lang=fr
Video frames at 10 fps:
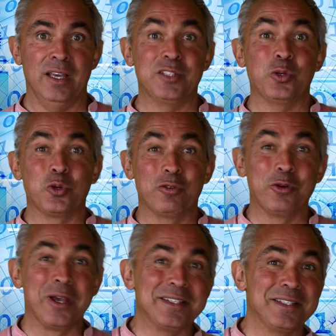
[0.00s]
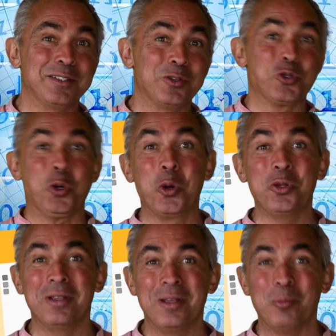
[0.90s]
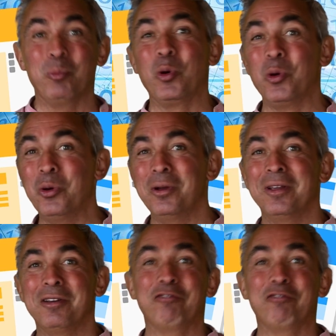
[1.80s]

Est-ce que je veux un site jaune, bleu,